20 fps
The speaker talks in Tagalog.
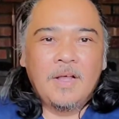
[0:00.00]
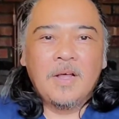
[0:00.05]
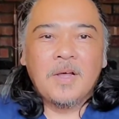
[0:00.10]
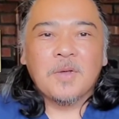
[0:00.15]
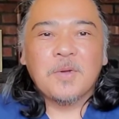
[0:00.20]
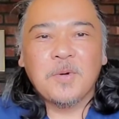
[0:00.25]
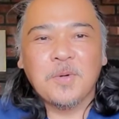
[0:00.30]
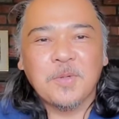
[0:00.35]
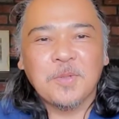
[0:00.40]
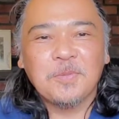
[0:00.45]

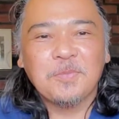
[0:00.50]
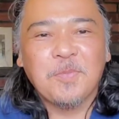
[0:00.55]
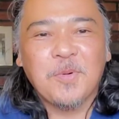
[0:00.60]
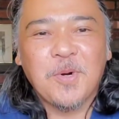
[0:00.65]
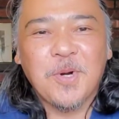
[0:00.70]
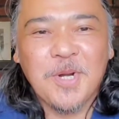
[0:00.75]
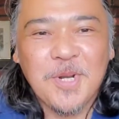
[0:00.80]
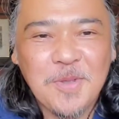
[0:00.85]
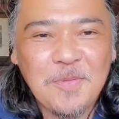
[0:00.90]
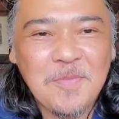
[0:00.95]
Good
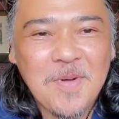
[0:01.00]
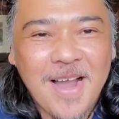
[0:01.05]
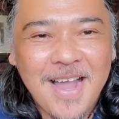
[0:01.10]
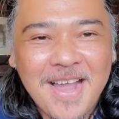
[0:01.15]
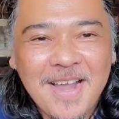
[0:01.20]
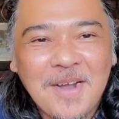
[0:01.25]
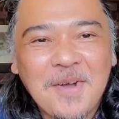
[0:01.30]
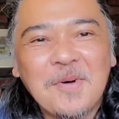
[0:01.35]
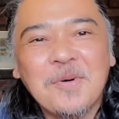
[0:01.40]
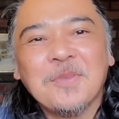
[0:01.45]
morning
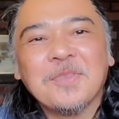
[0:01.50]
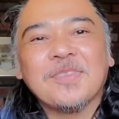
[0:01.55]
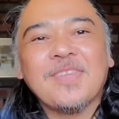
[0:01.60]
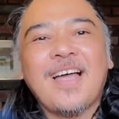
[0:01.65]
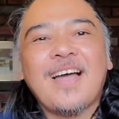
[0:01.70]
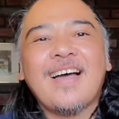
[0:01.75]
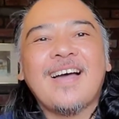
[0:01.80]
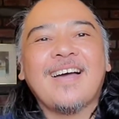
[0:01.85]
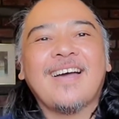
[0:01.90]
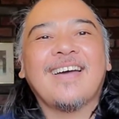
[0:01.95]
mga
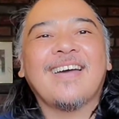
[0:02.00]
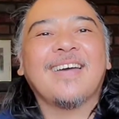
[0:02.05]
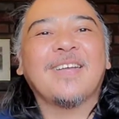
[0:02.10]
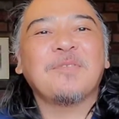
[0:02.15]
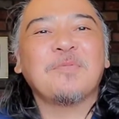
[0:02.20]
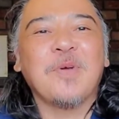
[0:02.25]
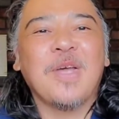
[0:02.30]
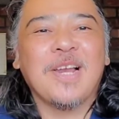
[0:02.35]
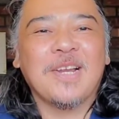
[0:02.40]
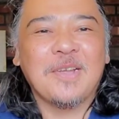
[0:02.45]
kahuntahan!
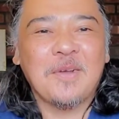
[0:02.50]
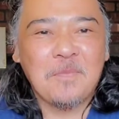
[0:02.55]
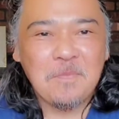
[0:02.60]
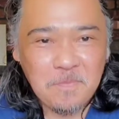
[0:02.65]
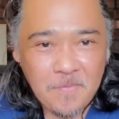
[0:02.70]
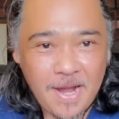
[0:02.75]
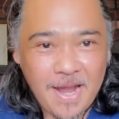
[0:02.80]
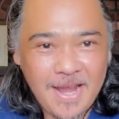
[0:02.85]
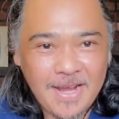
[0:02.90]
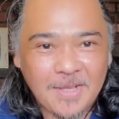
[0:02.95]
Welcome
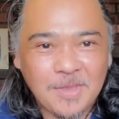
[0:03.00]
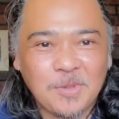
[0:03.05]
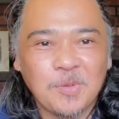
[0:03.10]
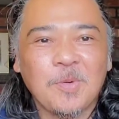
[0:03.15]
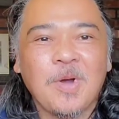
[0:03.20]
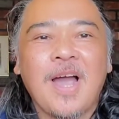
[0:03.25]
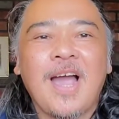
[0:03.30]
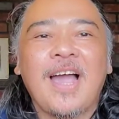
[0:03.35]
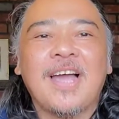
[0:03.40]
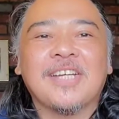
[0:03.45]
back
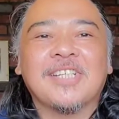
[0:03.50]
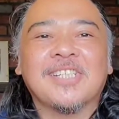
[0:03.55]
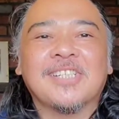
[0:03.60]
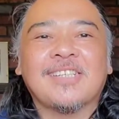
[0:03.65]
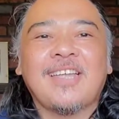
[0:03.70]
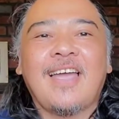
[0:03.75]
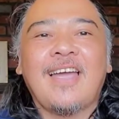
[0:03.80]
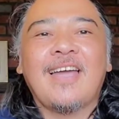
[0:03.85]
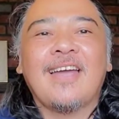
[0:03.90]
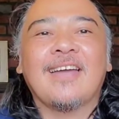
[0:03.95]
to
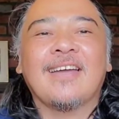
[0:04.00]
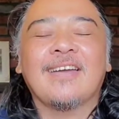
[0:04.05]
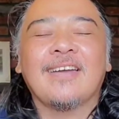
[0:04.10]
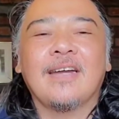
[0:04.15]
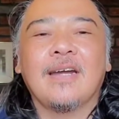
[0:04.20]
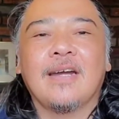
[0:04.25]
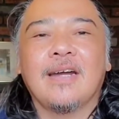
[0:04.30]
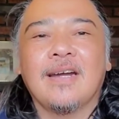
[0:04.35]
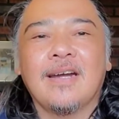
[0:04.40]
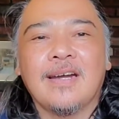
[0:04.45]
hashtag
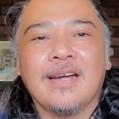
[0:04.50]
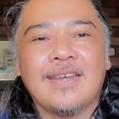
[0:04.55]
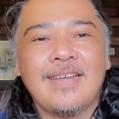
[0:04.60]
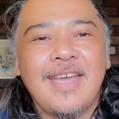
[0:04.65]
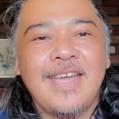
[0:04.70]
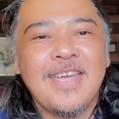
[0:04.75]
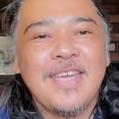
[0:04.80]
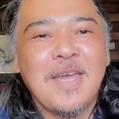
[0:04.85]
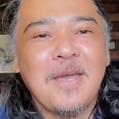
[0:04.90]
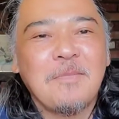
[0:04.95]
uh,
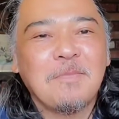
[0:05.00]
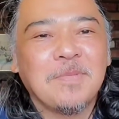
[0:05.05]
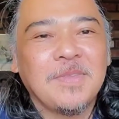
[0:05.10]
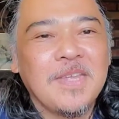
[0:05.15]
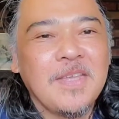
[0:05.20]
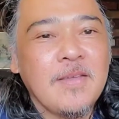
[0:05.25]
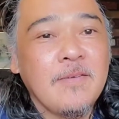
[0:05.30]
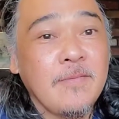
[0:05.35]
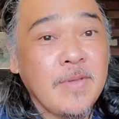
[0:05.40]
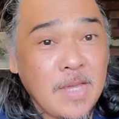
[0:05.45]

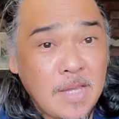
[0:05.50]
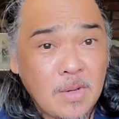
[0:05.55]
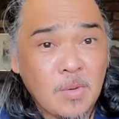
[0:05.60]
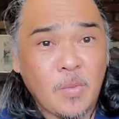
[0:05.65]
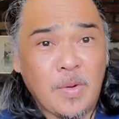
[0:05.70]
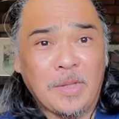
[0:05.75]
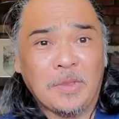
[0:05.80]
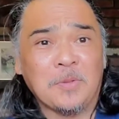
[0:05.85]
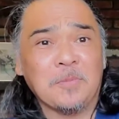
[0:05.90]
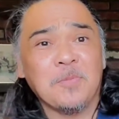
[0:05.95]
KMTV,
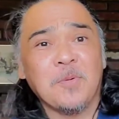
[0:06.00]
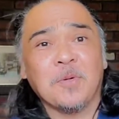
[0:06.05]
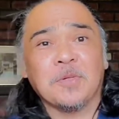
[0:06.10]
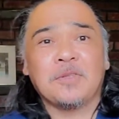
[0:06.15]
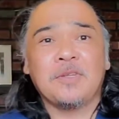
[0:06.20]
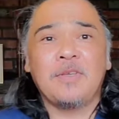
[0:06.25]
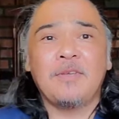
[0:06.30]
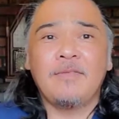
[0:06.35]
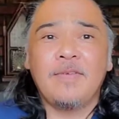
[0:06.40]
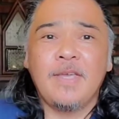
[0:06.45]
Kwento Mo
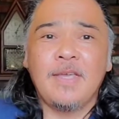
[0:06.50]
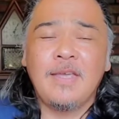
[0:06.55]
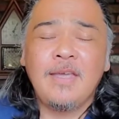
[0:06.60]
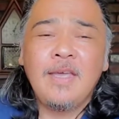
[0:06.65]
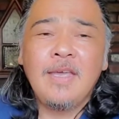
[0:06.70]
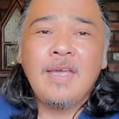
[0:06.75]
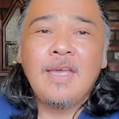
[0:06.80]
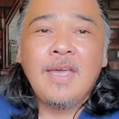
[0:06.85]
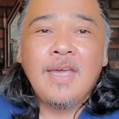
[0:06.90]
TV.